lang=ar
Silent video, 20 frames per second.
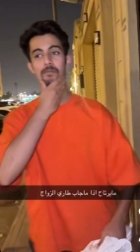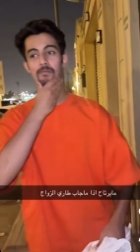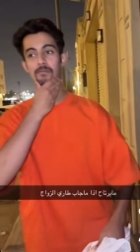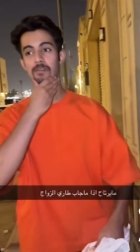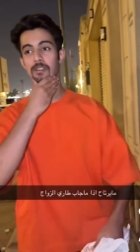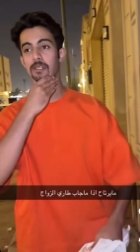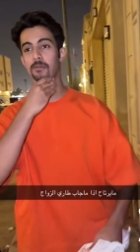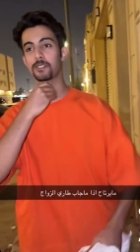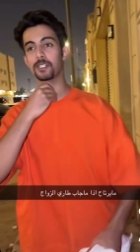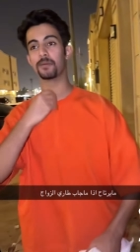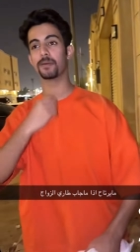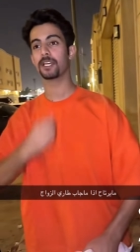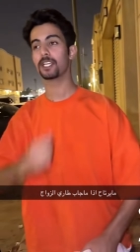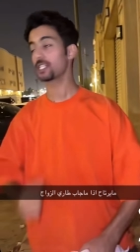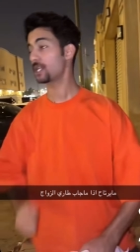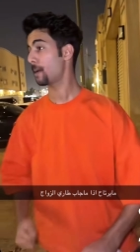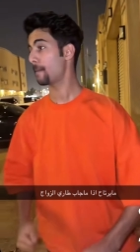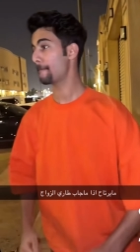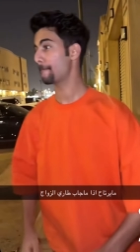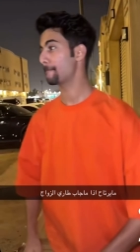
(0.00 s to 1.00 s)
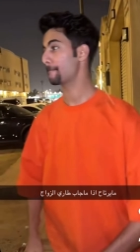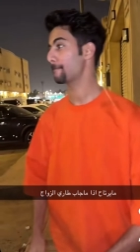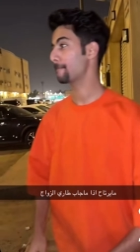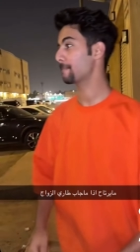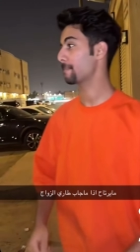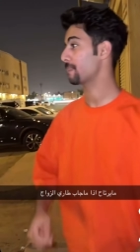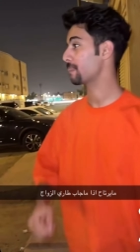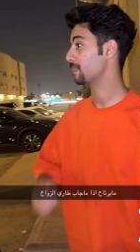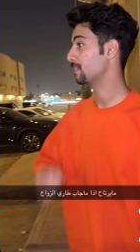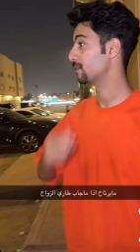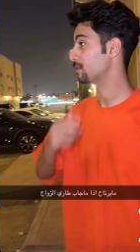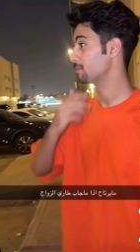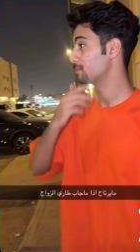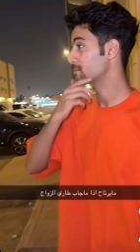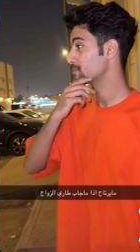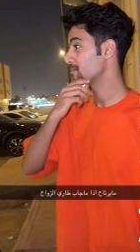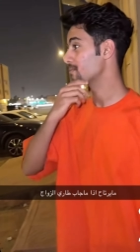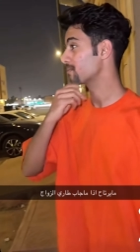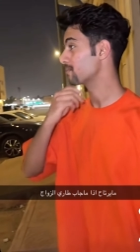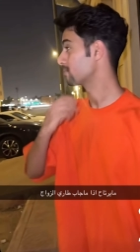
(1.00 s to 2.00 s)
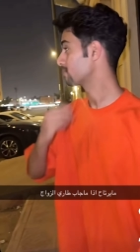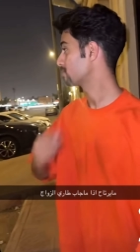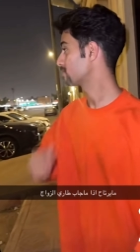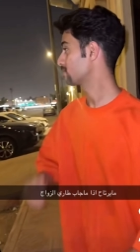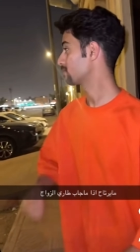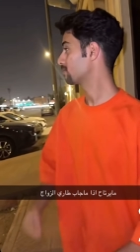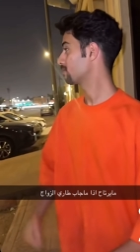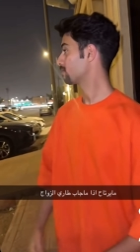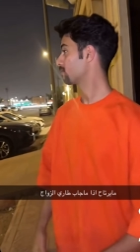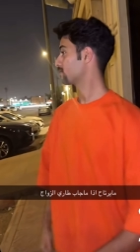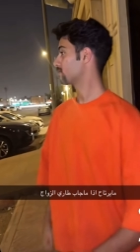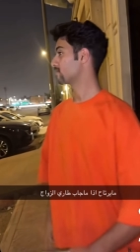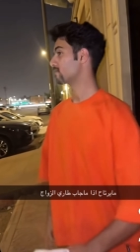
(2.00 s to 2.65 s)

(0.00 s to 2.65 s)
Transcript: سمسم ايش؟ هيرو هيرو سمسم هيرو